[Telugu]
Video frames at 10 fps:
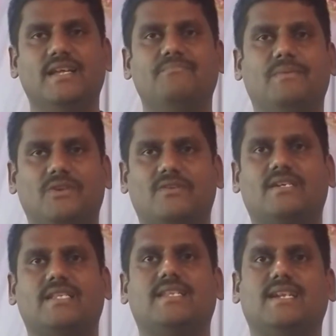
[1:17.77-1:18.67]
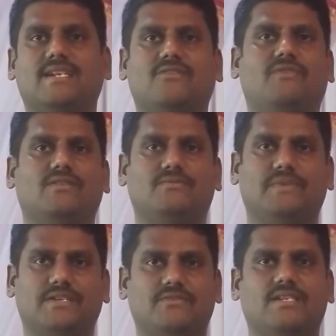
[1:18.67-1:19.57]
మిమ్మల్ని ఒక కన్సల్టెంట్ గా వాళ్ళు
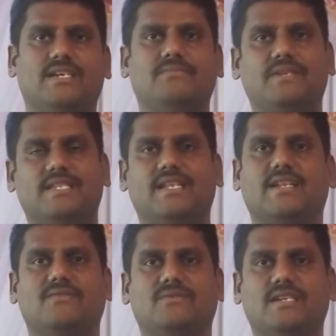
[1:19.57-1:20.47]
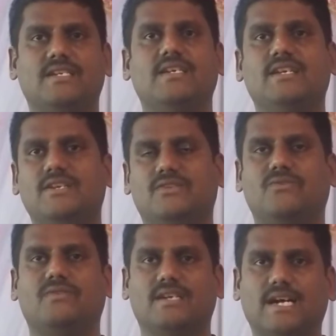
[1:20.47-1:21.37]
పెట్టుకుంటారు ప్రతి నెల కూడా సో
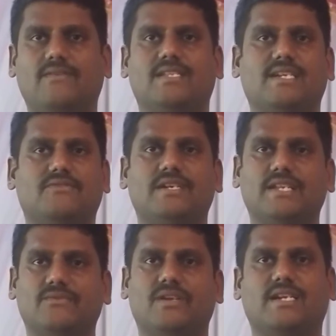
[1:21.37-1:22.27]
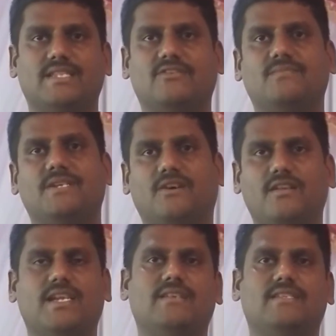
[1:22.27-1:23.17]
కావాల్సినటువంటి వర్క్ అంతా కూడా మీరు
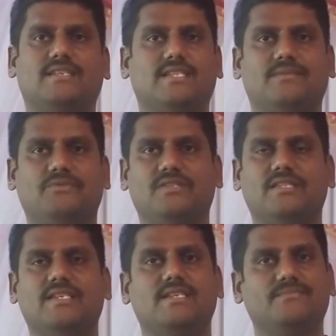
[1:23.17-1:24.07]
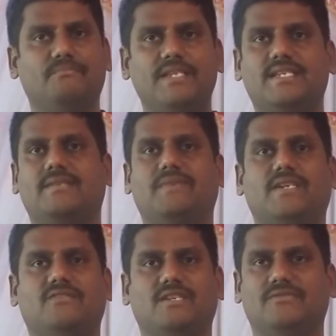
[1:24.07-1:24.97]
ఆన్లైన్ ఇస్తే సరిపోతుంది మంచి
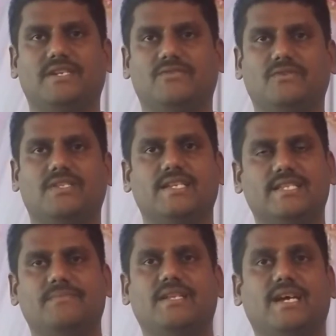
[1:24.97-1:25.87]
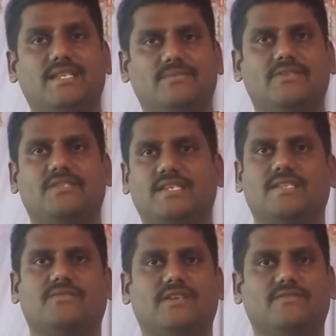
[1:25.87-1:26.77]
డిమాండ్ ఉన్నటువంటి కోర్స్ ఇదే మీరు హైదరాబాద్ వచ్చి
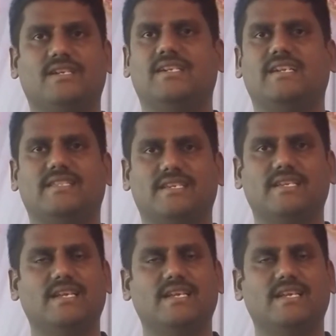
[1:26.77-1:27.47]
చేసుకోవాలనుకున్నట్లయితే